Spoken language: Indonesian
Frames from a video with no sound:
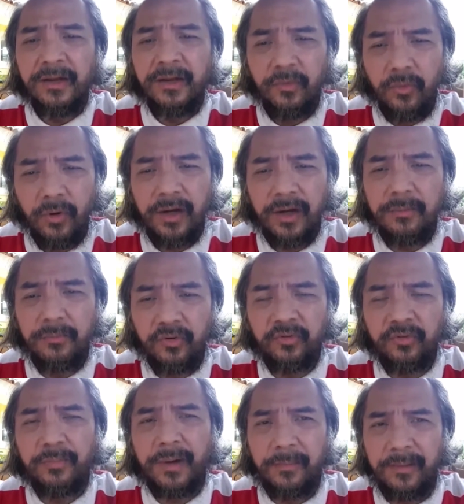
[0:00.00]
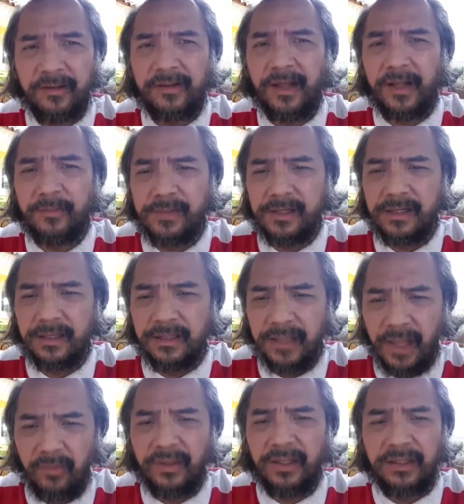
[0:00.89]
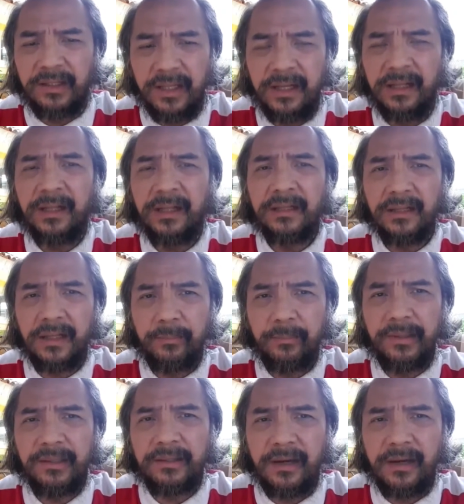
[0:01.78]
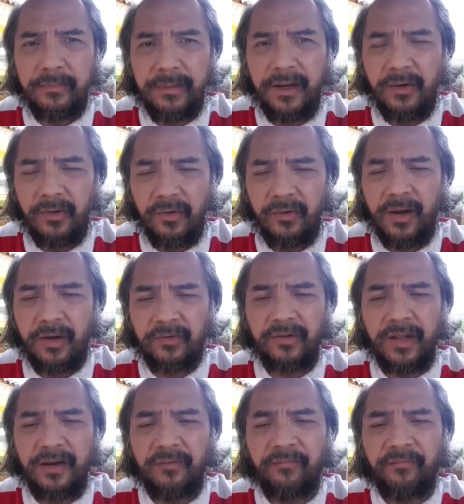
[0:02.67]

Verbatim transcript: 2019 akan menjadi tahun kita, tetapi terlebih dahulu harus ada